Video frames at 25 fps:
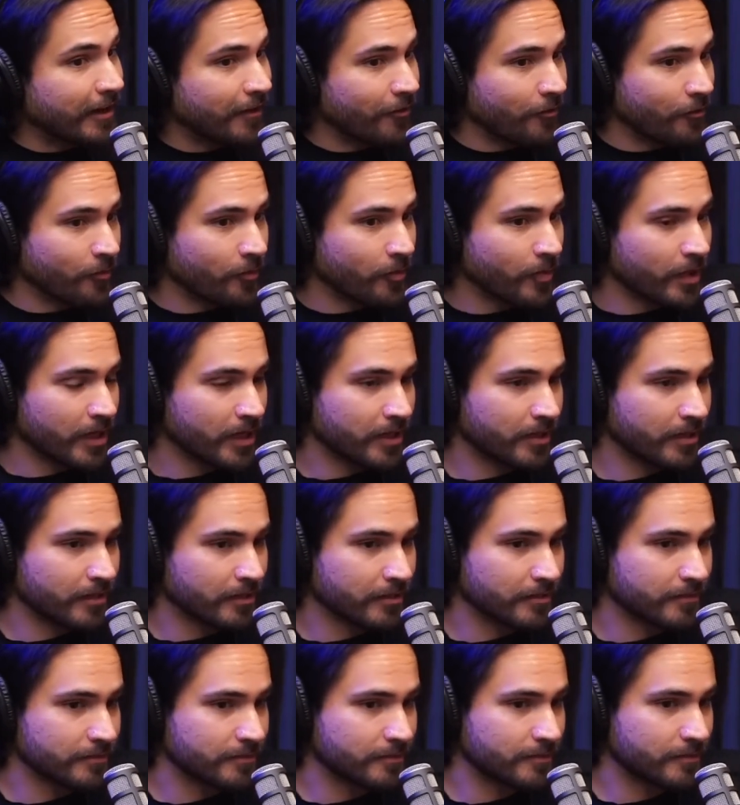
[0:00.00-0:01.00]

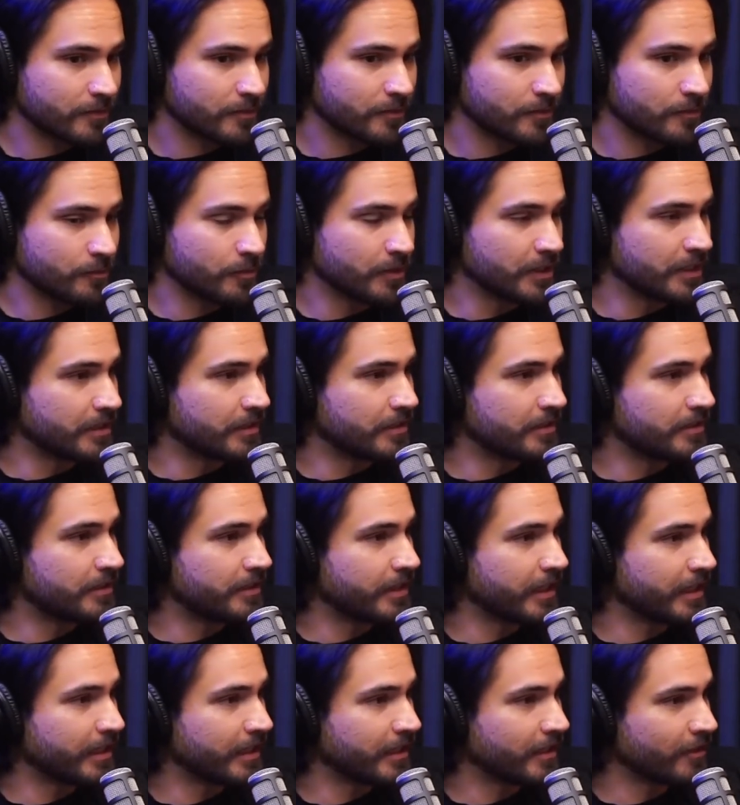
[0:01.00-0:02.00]
uma um
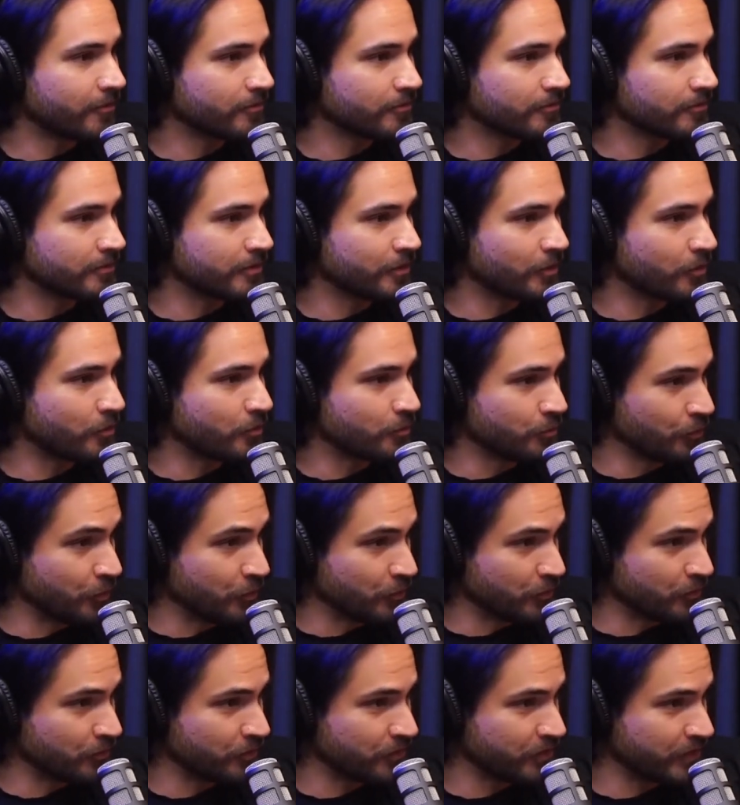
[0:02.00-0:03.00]
ideal, do, ideal. do,
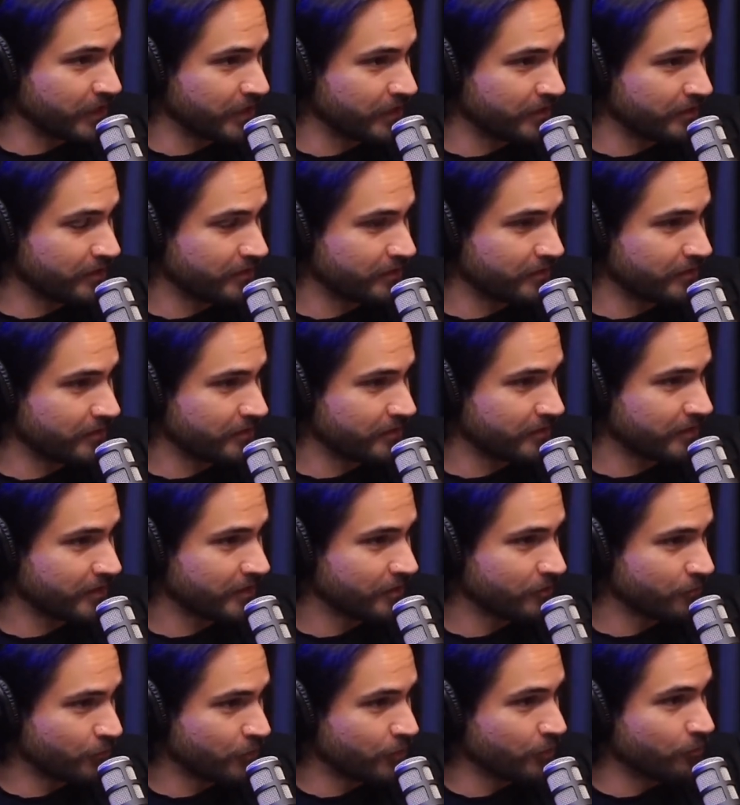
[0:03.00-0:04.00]
inconsciente sim,
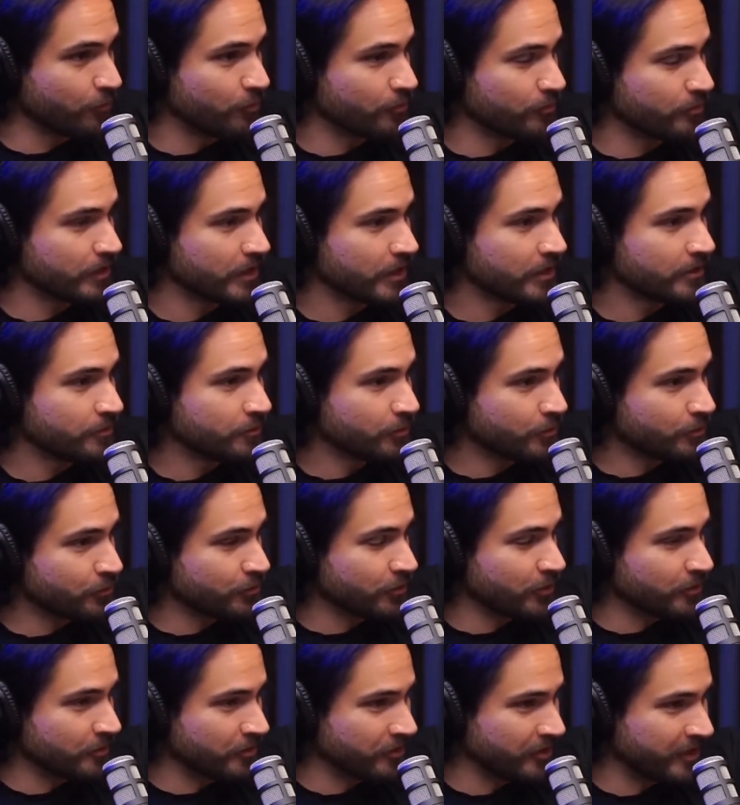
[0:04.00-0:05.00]
sim, do que de o, todo mundo. Do que o
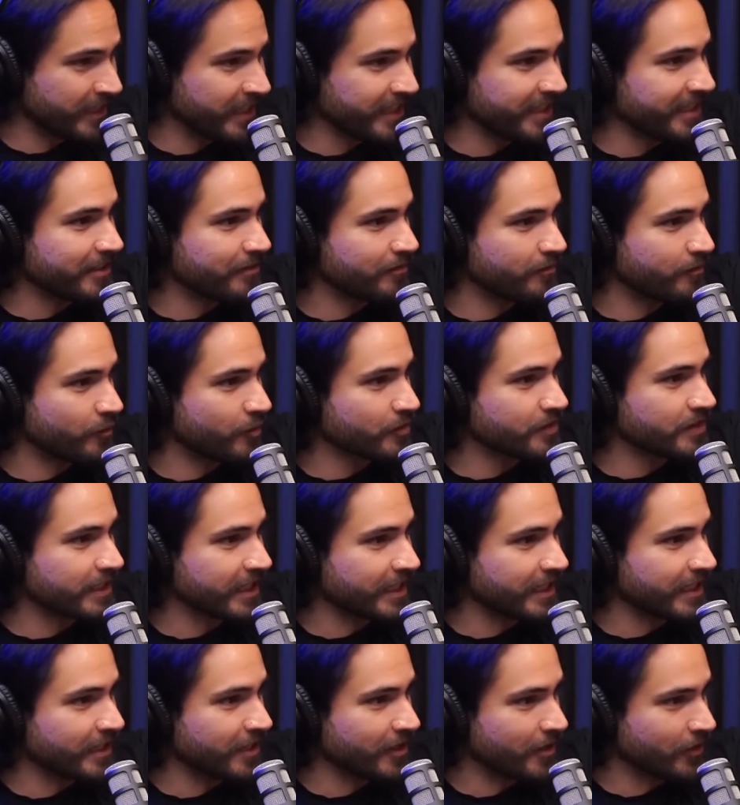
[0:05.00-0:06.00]
ser humano queria que fosse.
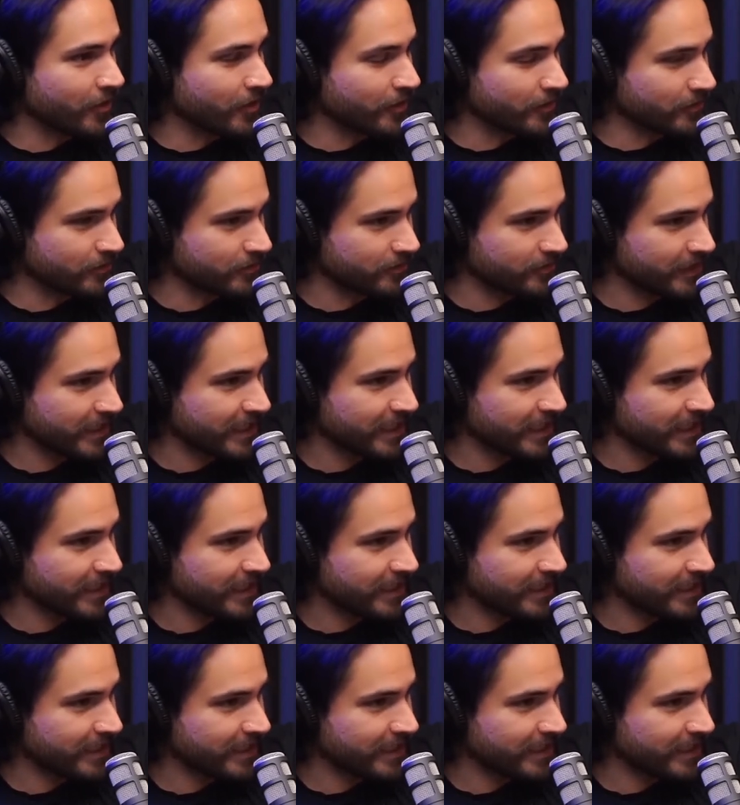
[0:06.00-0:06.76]
É, exatamente.